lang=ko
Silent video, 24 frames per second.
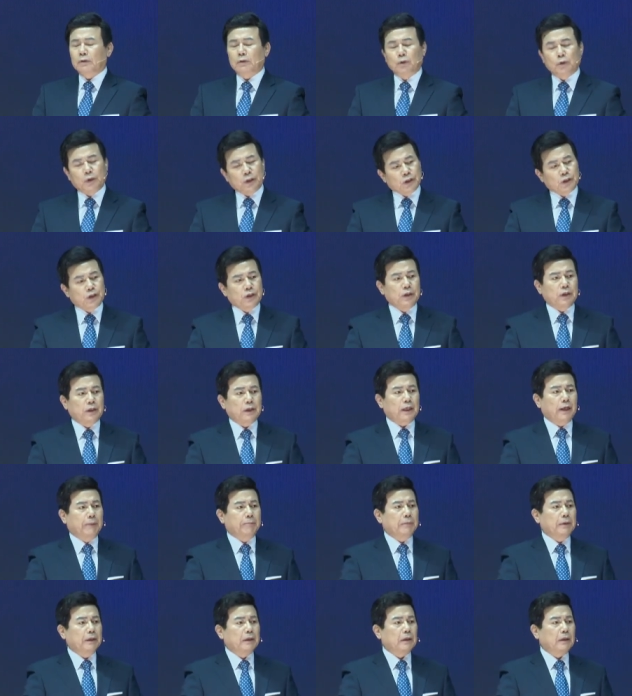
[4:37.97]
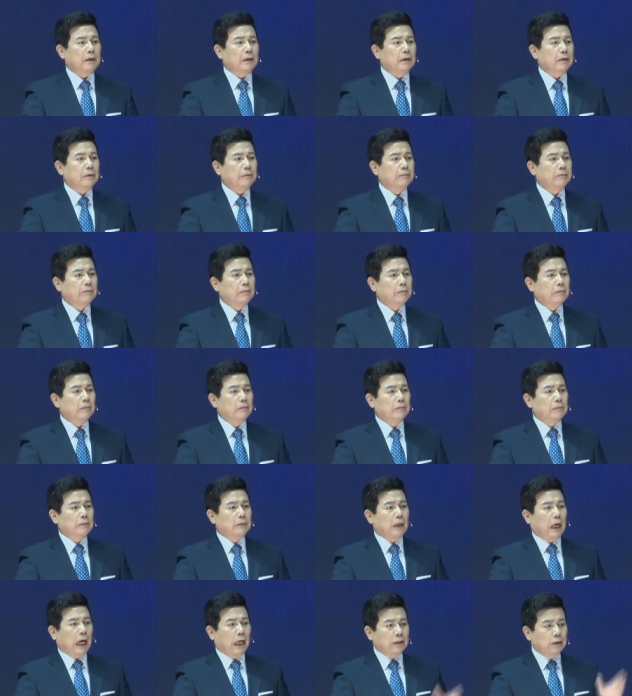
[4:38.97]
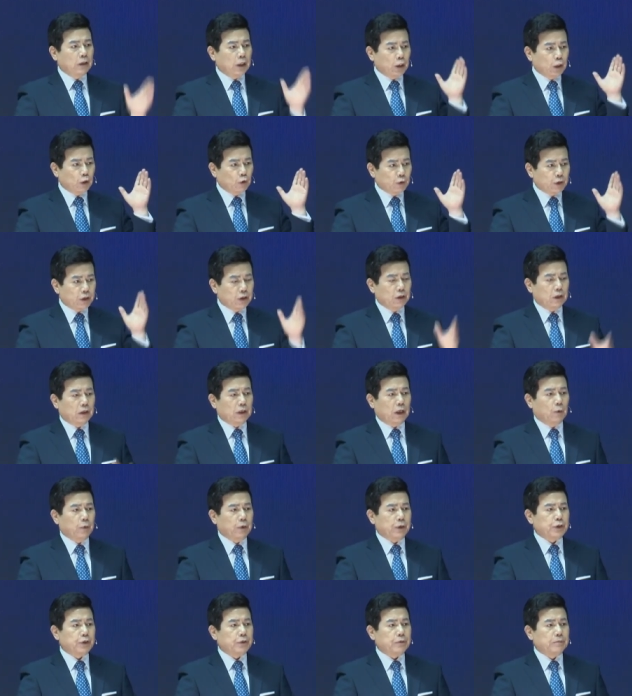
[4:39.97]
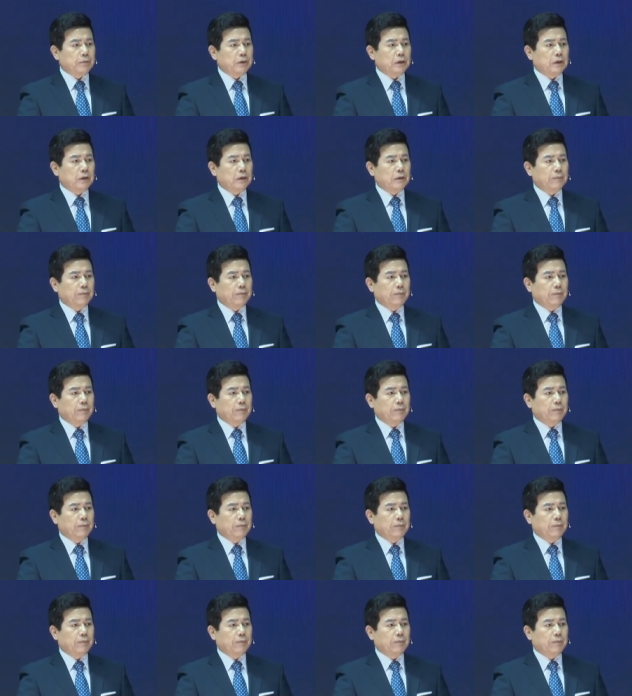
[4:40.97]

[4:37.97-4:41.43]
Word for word: 우린 기억합니다. 안드레도 기억하고 있습니다.